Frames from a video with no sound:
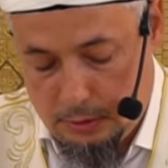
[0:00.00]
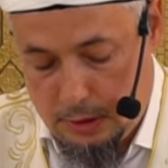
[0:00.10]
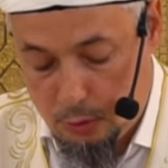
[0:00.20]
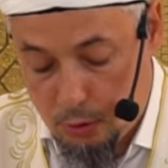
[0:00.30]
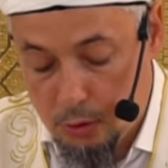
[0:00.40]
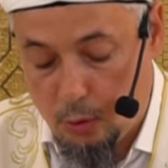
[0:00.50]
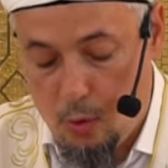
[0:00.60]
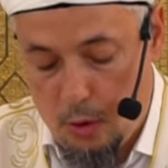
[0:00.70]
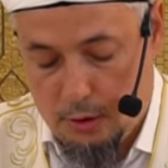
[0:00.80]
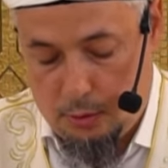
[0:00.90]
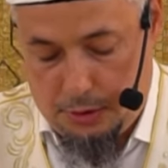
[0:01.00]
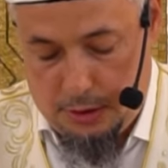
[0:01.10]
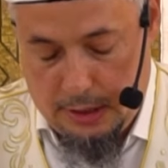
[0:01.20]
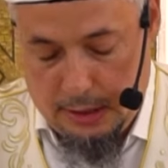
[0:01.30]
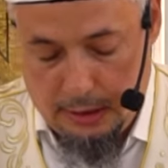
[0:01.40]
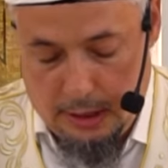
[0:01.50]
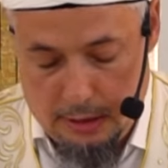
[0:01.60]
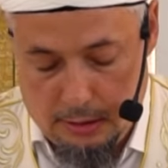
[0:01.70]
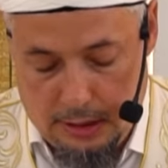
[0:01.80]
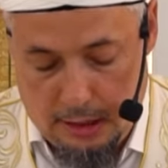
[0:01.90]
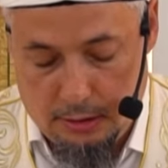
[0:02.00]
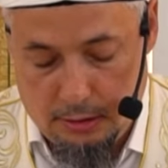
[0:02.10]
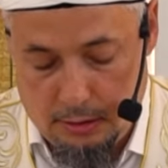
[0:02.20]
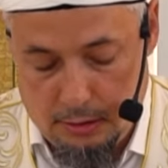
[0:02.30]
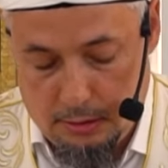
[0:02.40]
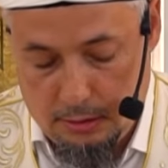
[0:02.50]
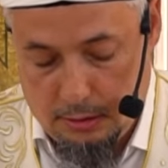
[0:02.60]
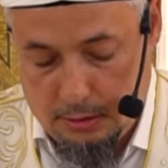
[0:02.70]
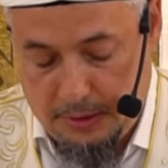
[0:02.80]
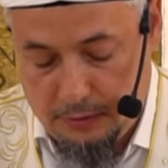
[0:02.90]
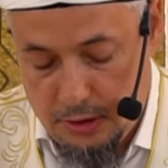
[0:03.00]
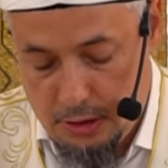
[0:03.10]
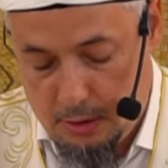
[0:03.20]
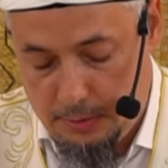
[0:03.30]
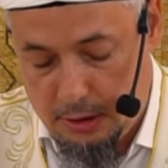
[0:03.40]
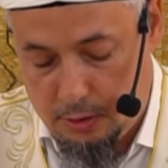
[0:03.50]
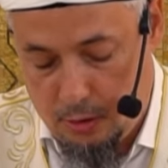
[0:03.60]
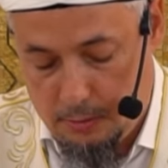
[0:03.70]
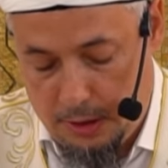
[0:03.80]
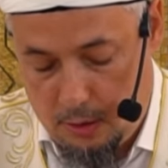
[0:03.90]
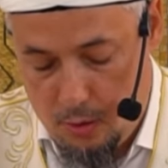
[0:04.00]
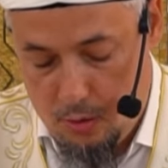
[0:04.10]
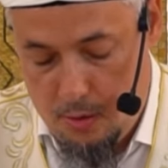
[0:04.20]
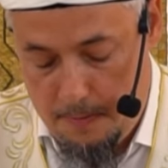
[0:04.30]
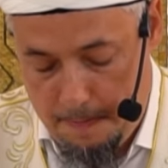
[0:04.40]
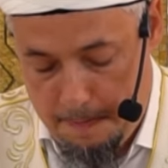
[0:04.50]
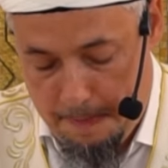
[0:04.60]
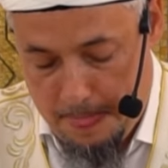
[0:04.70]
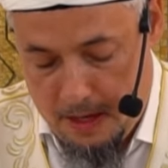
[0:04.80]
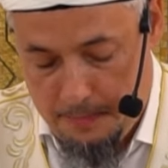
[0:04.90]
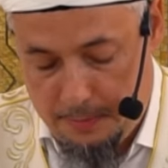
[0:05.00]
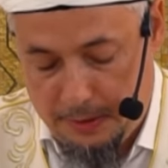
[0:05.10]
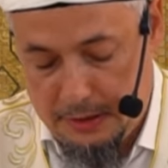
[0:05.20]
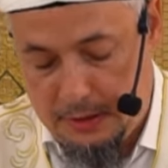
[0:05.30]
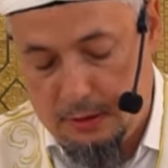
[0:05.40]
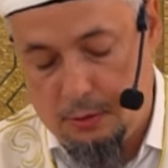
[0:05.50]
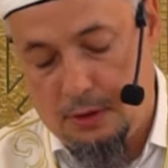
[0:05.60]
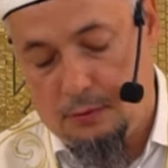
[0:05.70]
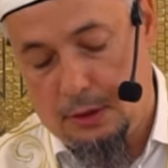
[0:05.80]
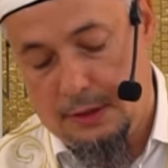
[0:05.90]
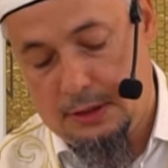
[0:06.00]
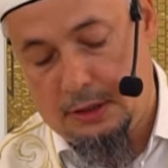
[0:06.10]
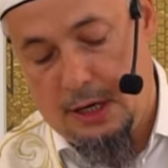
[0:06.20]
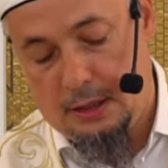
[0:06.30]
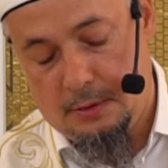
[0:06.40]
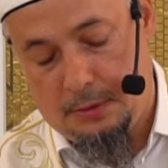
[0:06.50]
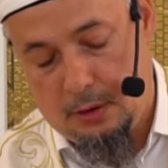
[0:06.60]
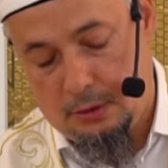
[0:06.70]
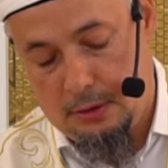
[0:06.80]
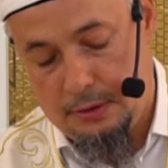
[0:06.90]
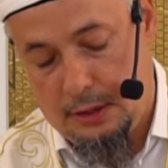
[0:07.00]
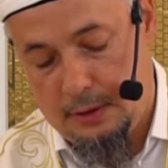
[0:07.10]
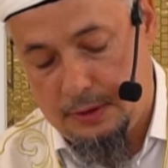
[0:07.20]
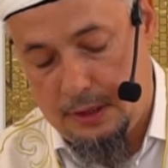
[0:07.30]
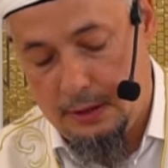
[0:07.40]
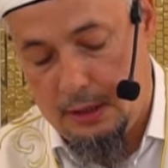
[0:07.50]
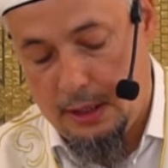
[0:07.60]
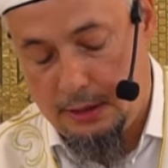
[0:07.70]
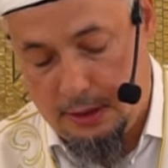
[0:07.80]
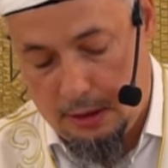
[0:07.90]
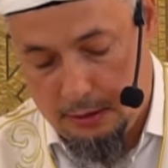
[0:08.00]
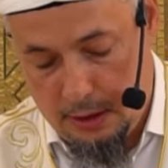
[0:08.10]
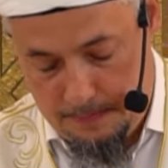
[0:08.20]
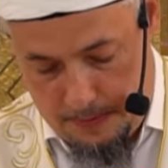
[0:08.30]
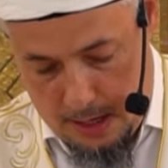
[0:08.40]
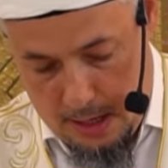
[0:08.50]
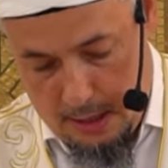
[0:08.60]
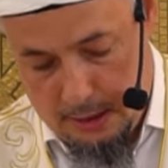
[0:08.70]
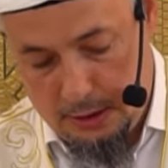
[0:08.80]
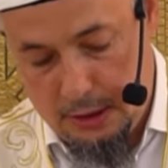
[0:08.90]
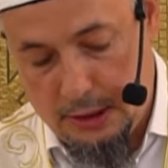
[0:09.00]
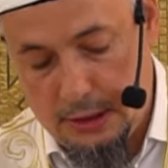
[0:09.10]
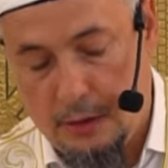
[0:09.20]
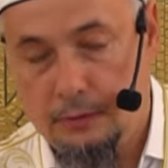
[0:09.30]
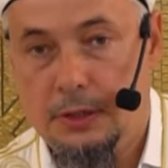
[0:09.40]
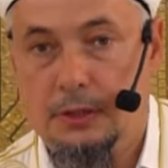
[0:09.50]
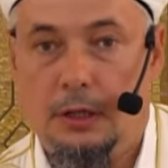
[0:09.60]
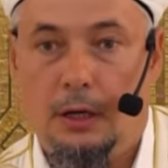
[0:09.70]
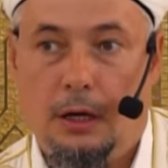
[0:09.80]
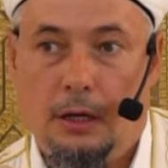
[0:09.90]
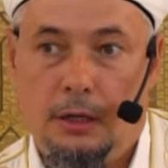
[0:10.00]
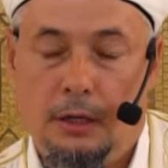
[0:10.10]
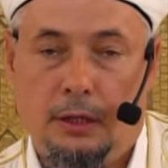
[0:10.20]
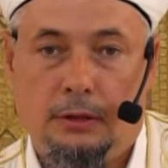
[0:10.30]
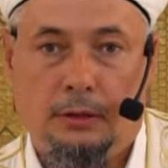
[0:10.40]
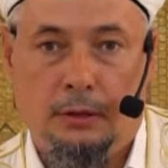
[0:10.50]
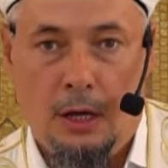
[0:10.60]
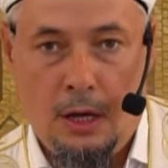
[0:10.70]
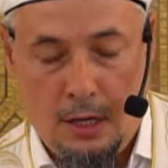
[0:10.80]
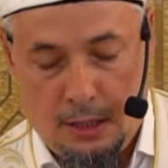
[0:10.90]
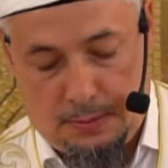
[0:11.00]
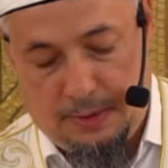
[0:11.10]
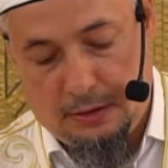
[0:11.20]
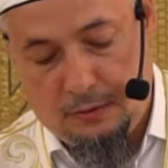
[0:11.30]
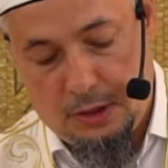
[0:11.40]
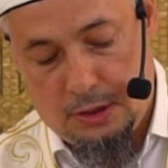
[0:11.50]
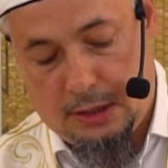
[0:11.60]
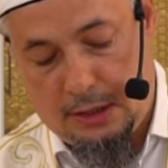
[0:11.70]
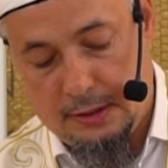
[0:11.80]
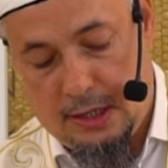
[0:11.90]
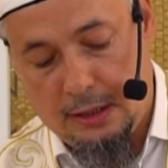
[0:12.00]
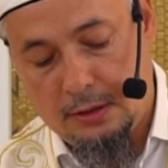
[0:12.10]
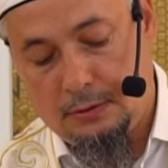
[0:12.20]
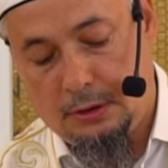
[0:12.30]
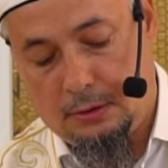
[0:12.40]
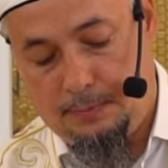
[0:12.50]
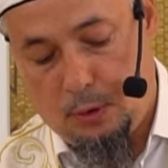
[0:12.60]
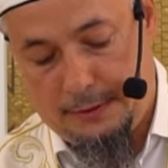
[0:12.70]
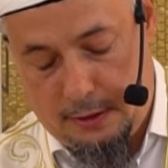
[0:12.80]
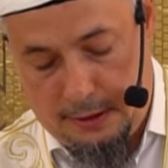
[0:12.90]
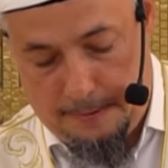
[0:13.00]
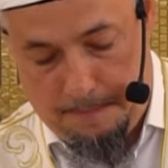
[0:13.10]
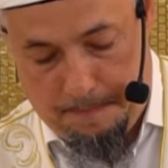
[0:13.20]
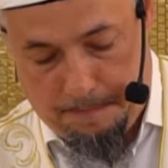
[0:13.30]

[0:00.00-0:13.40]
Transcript: это уже другой случай, когда также сподвижник подошел к пророку и попросил у него назидание, и пророк, салям, сказал, для тагдаб, не гневайся. И этот сподвижник рассказывает, после